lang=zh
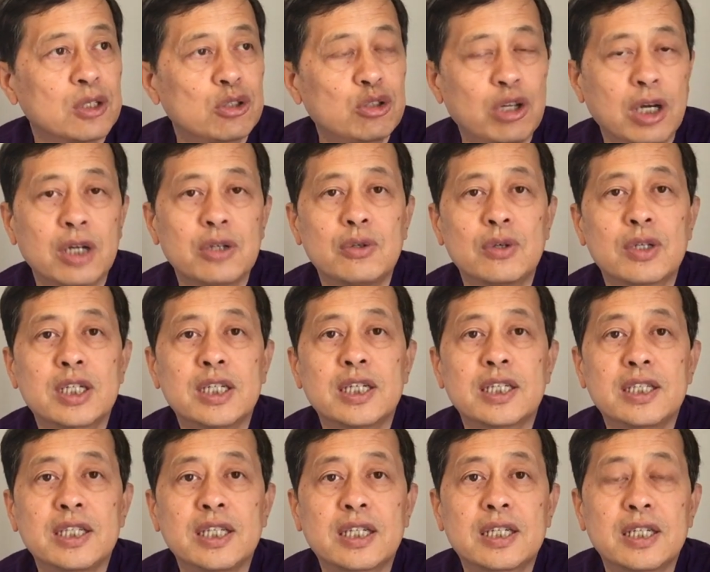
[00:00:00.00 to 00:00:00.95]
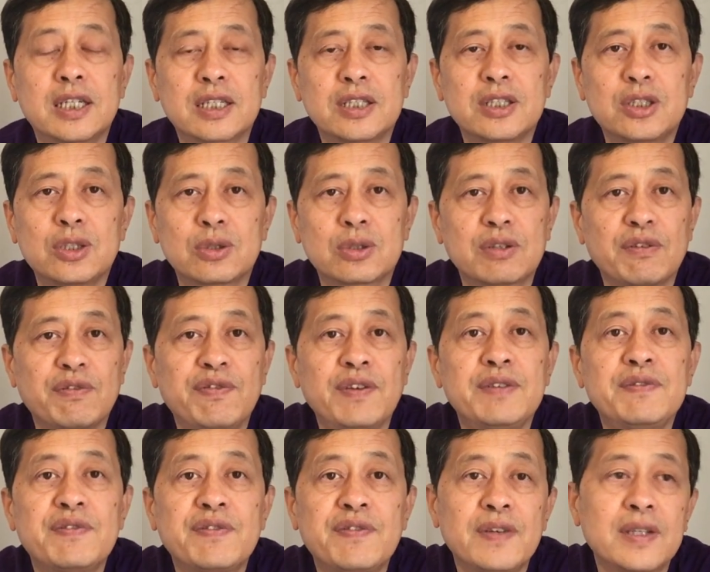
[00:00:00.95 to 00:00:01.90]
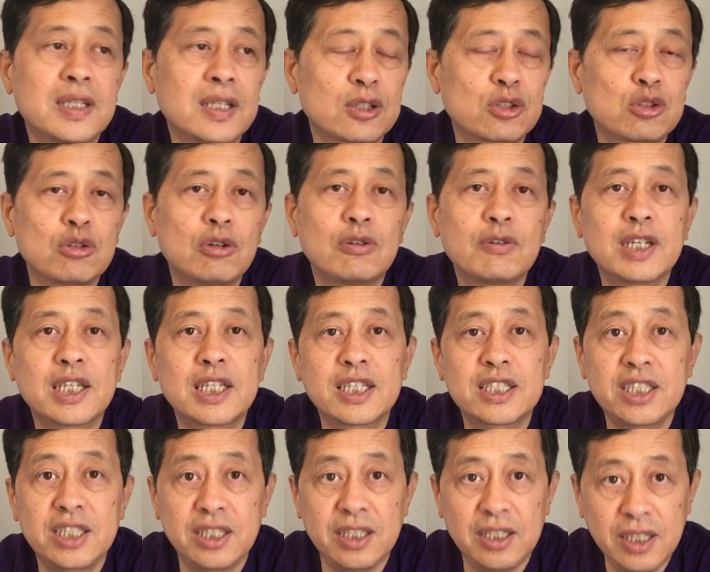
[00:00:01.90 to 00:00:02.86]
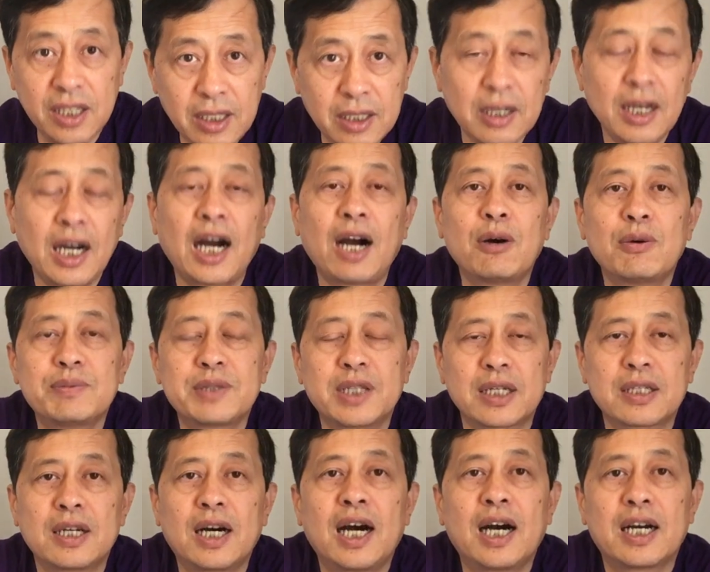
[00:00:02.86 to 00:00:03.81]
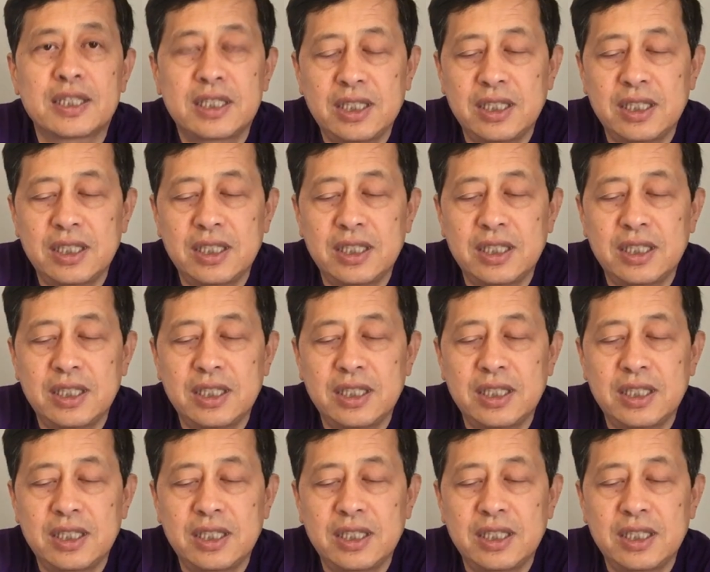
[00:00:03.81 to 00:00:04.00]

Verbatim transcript: 全国各地可能就是纷纷的所谓的起义啊，我们讲到啊，